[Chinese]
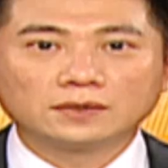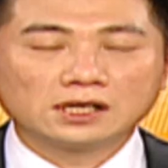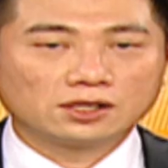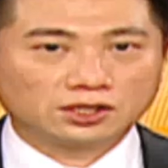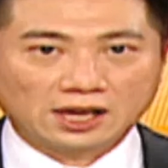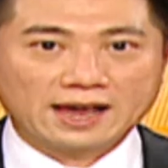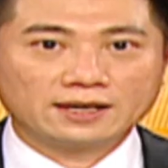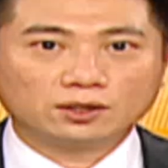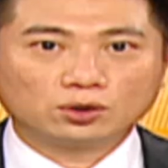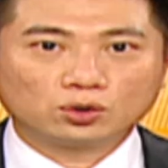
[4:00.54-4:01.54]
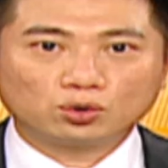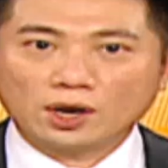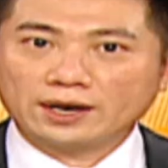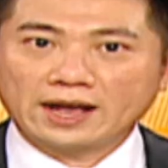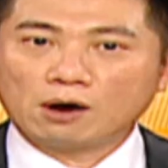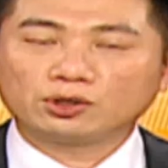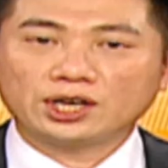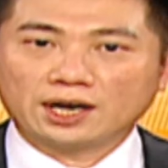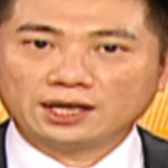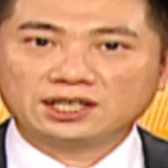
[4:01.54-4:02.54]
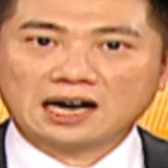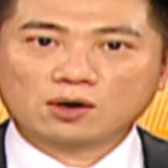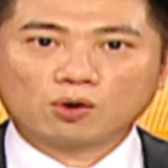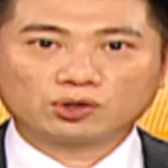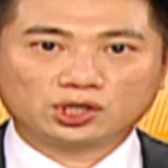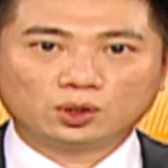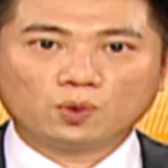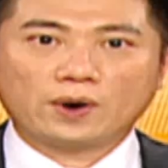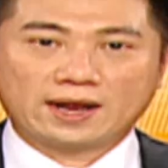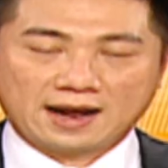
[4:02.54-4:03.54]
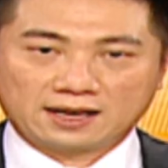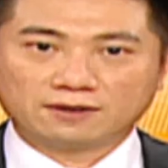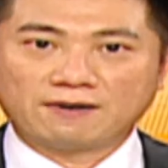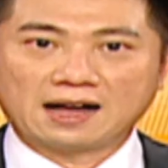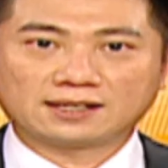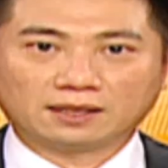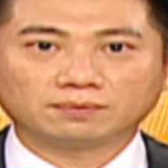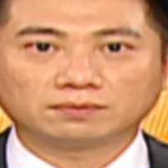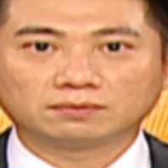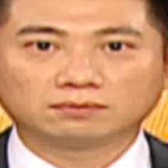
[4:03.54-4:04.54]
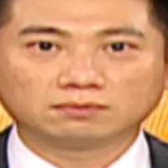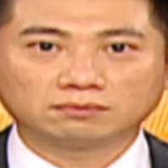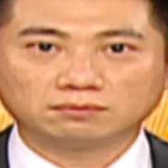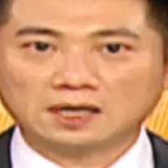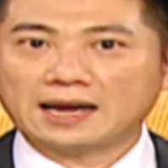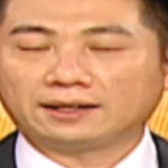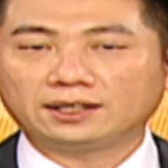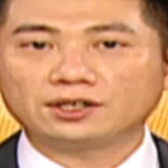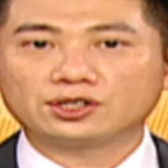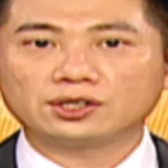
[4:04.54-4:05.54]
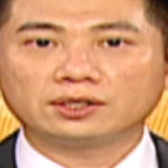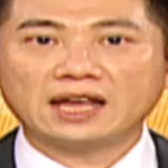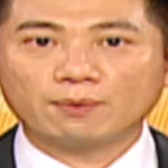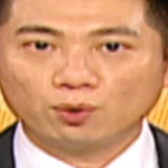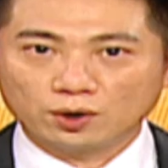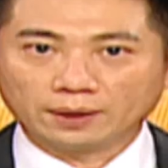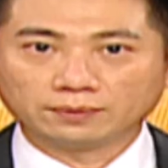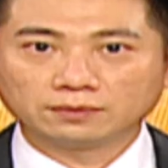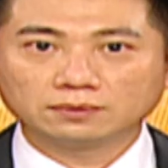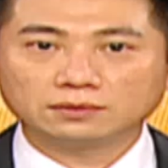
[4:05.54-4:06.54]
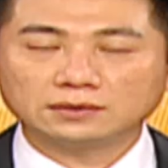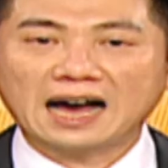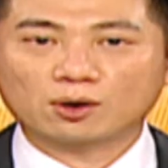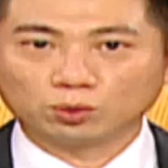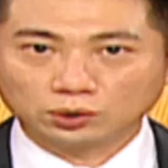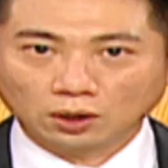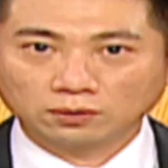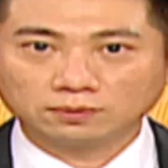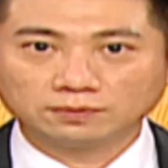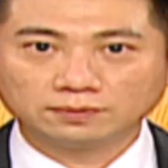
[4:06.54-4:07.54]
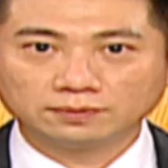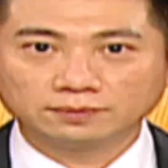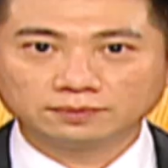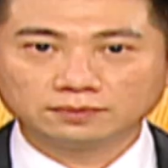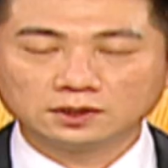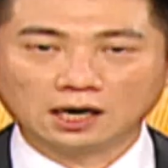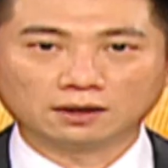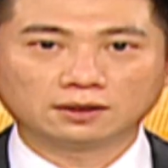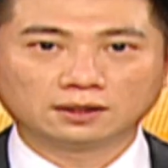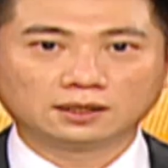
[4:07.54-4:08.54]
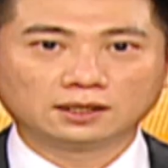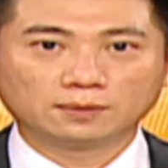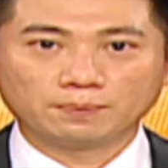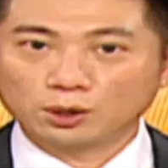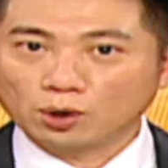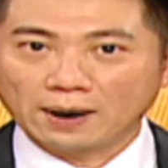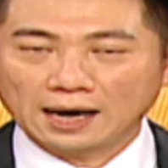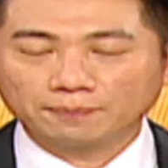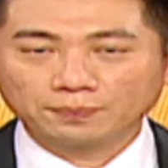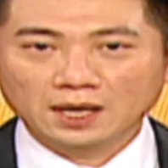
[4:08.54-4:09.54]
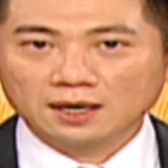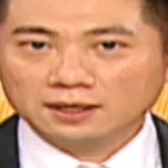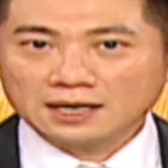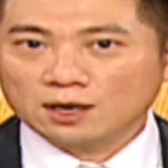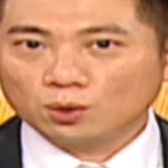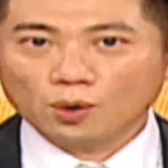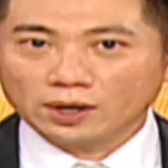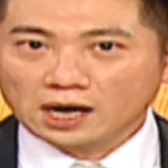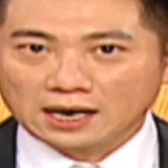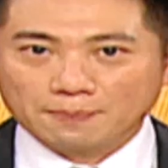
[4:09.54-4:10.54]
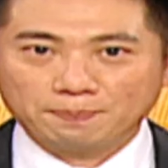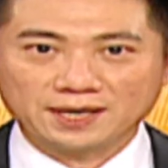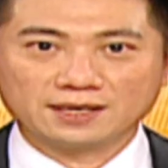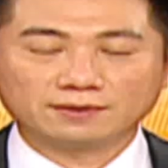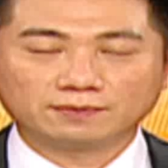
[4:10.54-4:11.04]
谁最了解一家公司未来的发展，那一定是内部人、大股东，啊，没错吧？那如果要来比